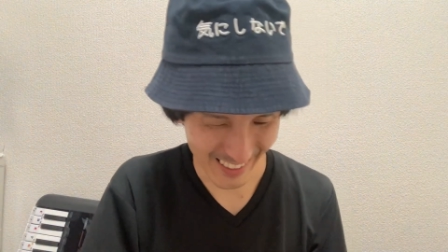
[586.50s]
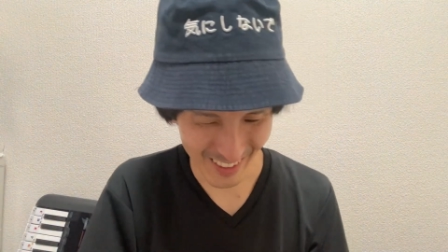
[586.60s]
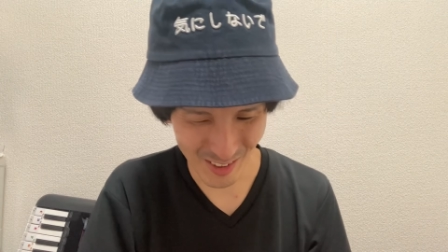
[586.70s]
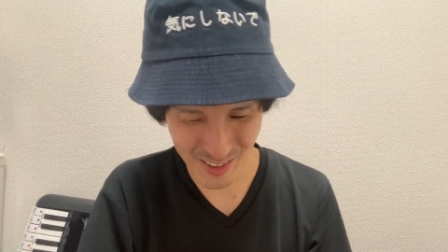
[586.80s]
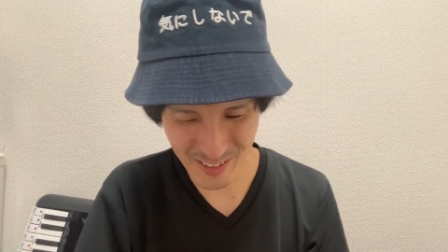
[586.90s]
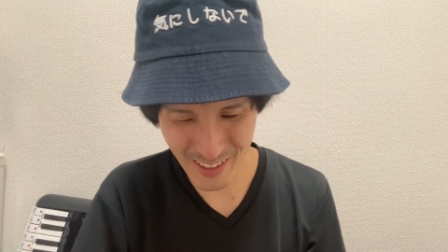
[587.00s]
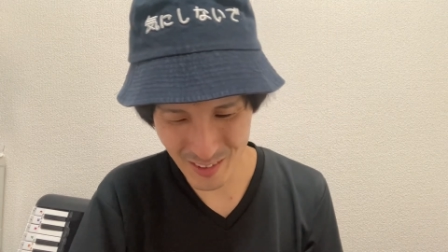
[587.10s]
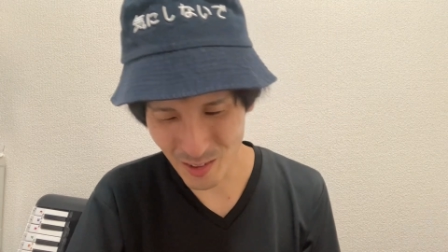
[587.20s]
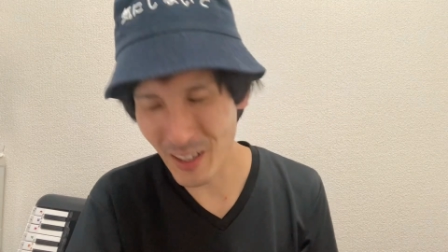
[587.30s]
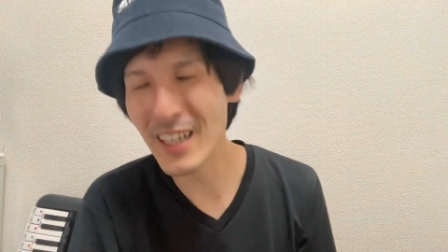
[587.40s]
路地裏
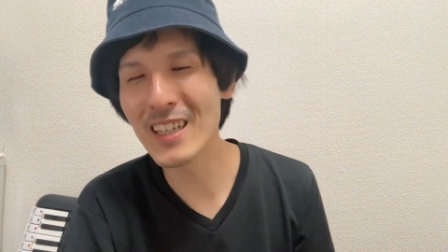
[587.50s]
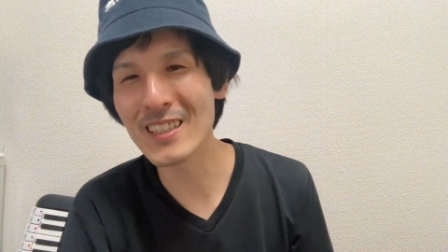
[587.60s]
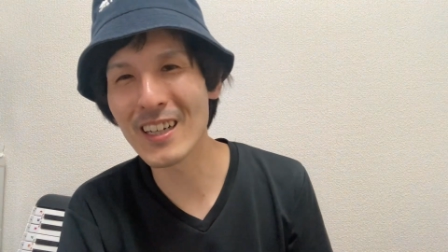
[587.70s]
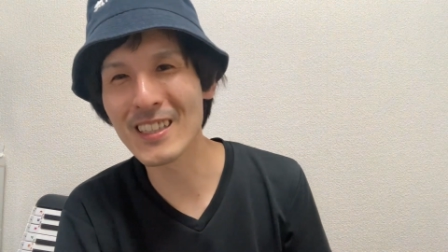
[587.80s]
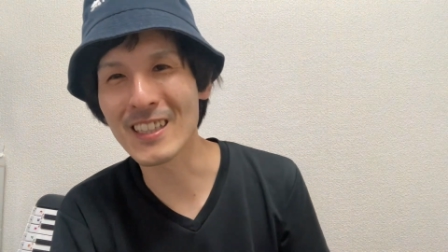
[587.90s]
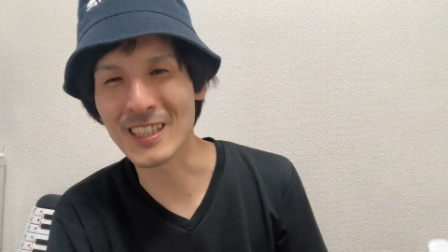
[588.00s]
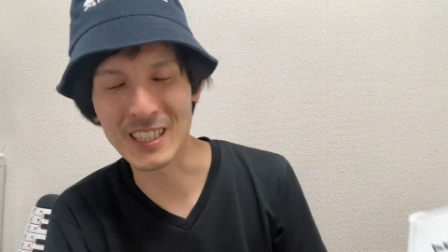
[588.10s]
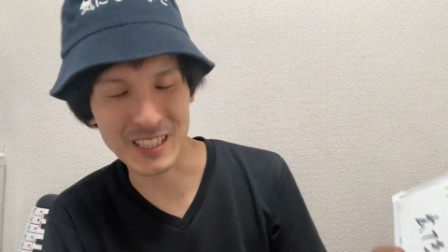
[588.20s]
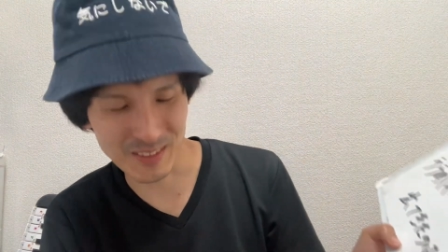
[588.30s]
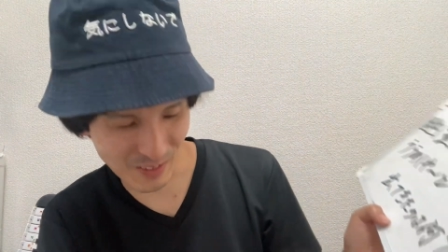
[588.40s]
のご飯屋さんが出てき
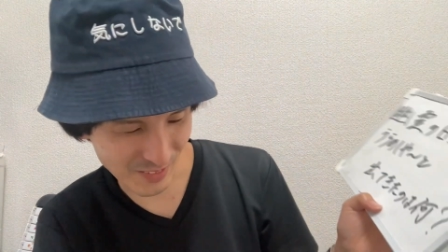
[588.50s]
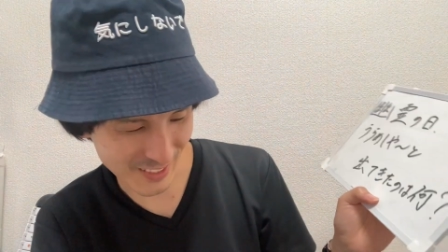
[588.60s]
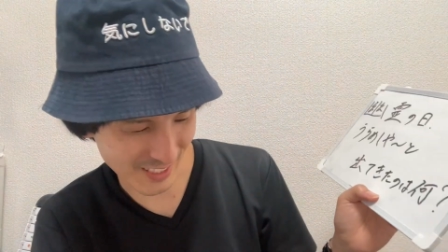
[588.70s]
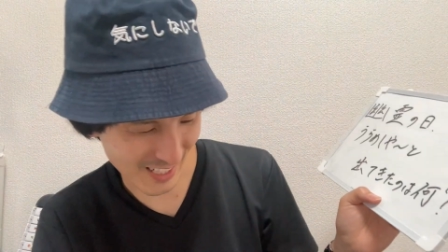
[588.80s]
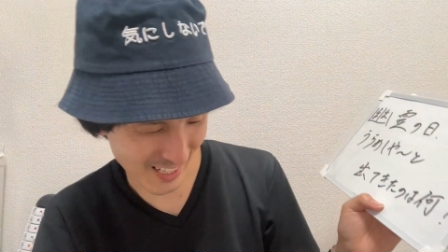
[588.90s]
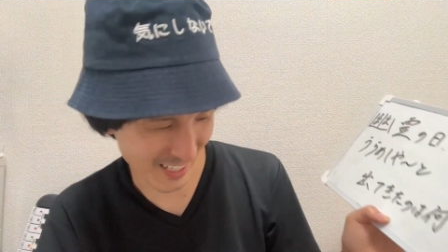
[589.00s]
てしまいました。はい。